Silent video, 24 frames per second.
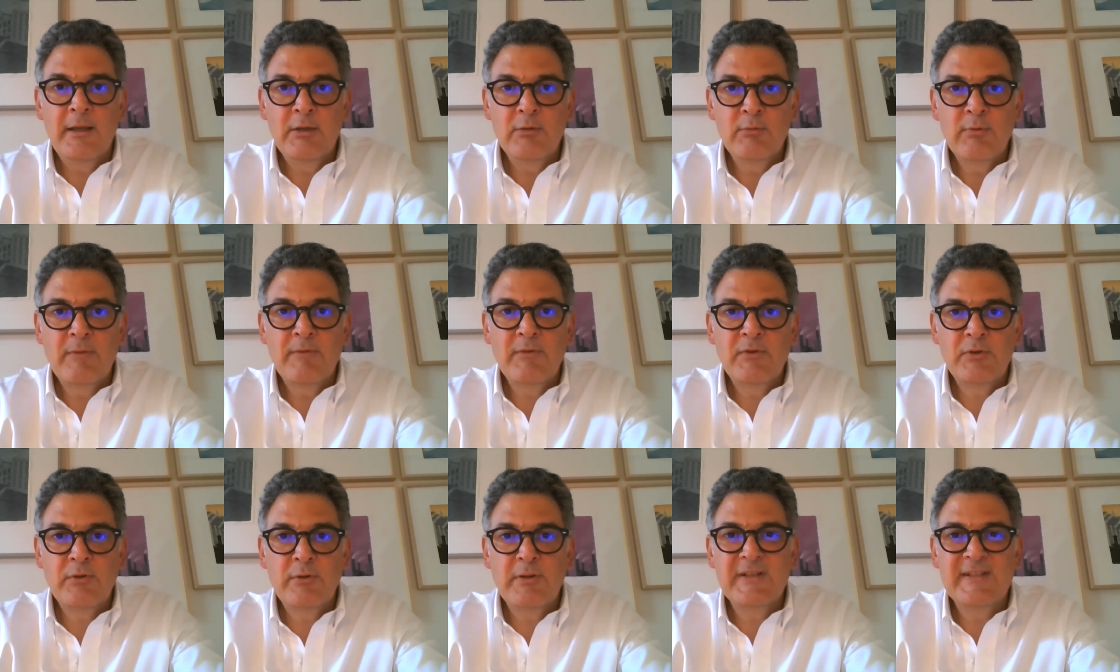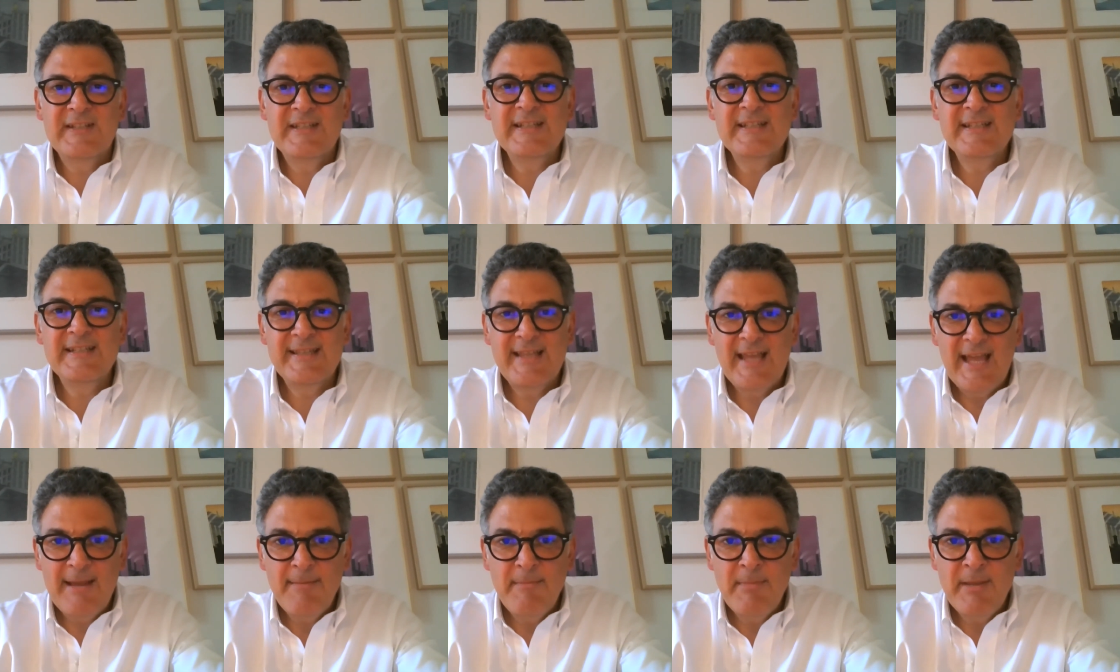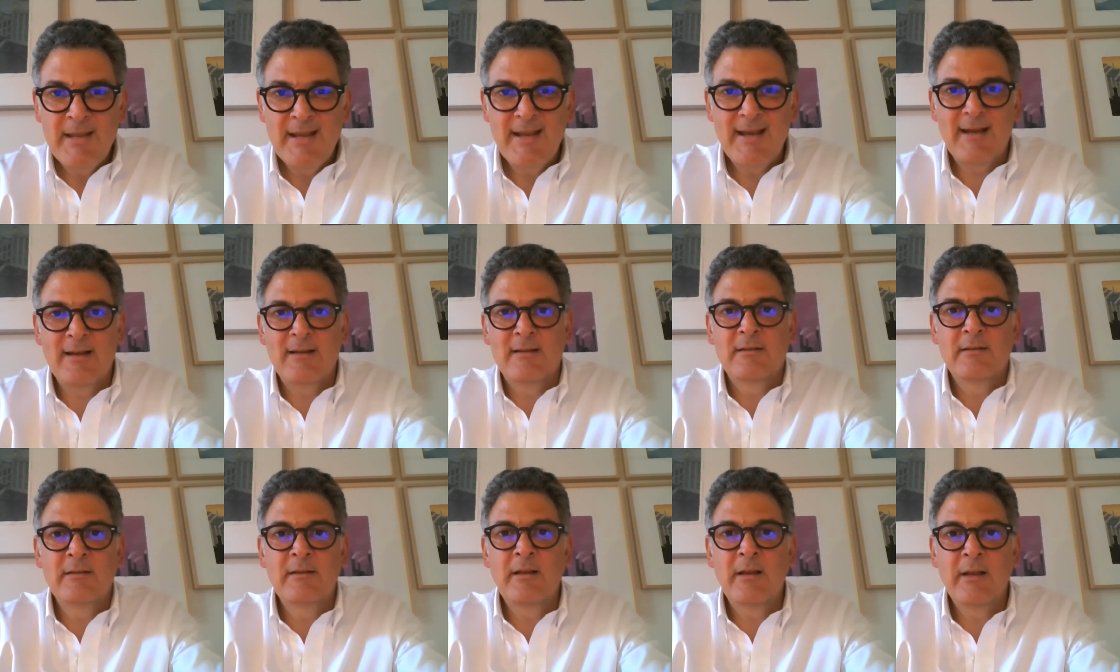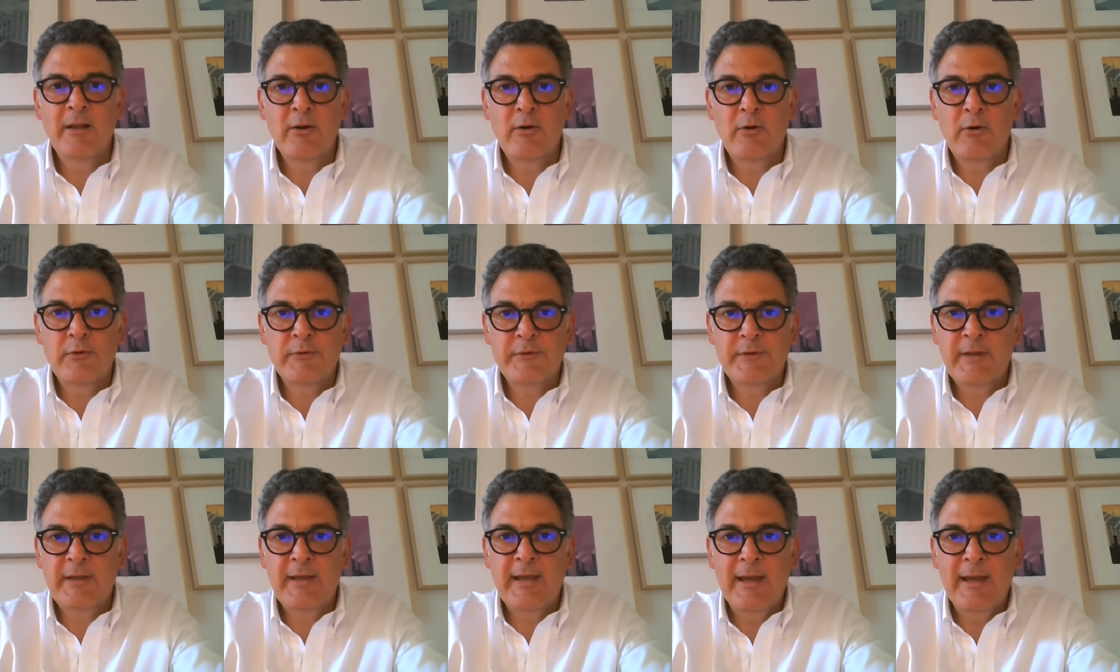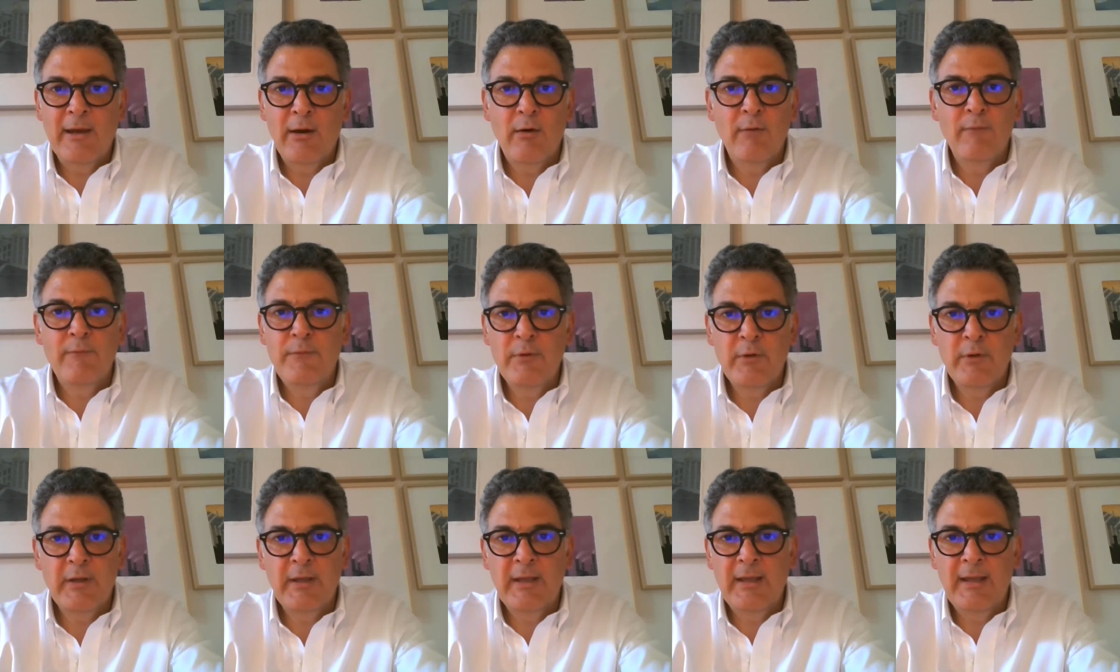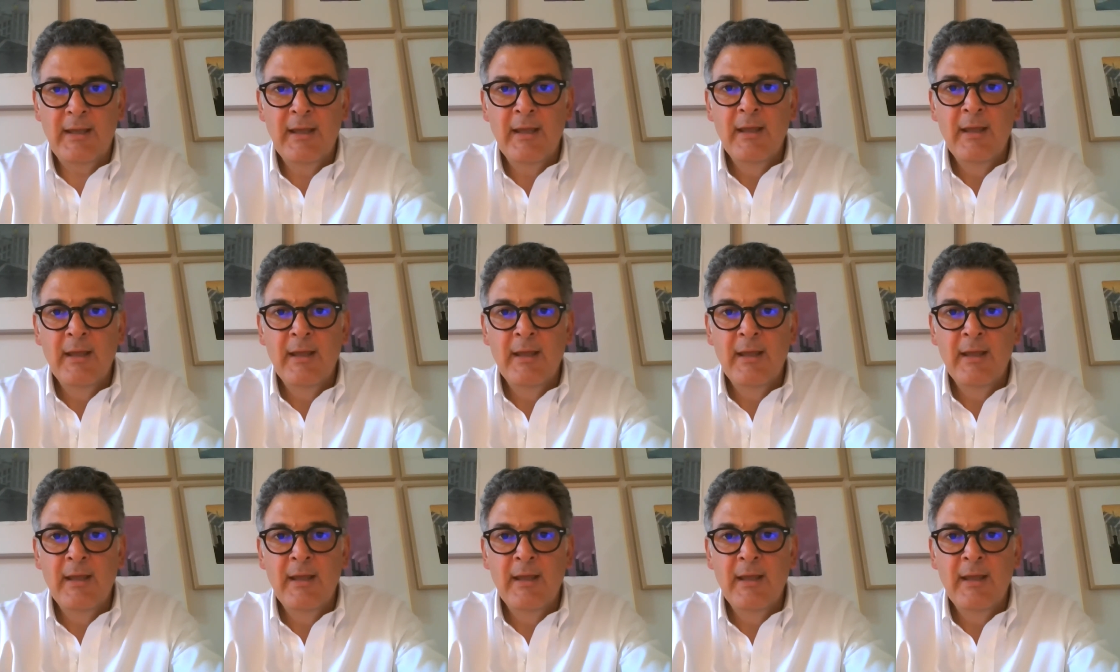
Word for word: In una visione sistemica delle cose è ovvio che